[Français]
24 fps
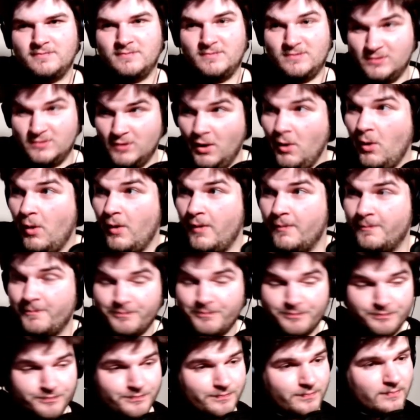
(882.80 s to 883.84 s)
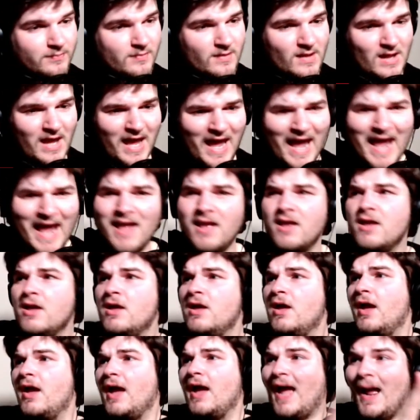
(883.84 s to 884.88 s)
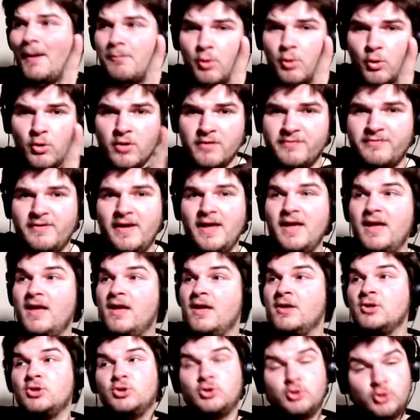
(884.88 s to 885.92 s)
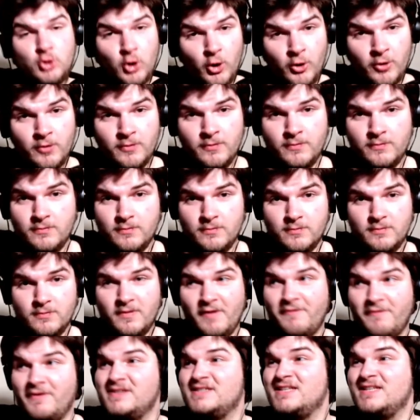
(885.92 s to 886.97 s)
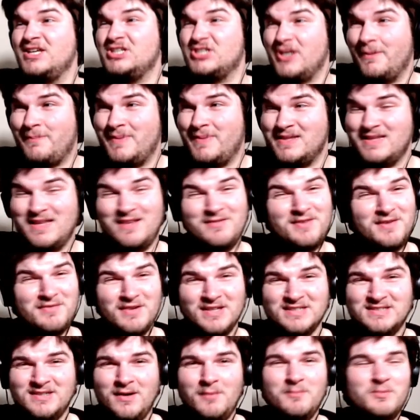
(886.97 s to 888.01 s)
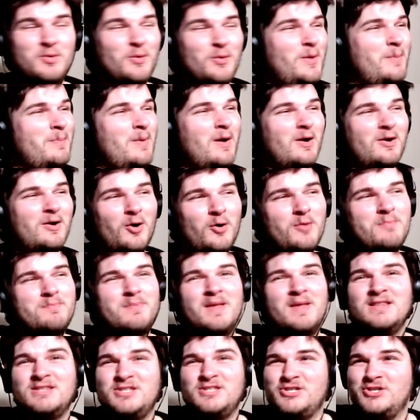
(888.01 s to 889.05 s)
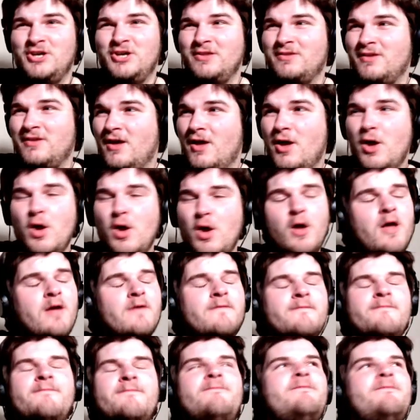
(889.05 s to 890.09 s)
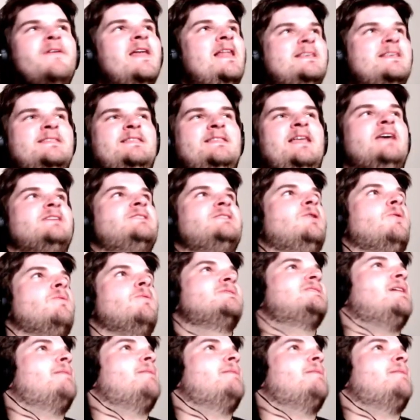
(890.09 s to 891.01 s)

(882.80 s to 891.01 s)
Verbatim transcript: Ouais, ouais. Et rappelons le fait que fait cinq chapitres, ils vivent ensemble, puis on n'a pas encore eu de panty shot. Félicitations, ça a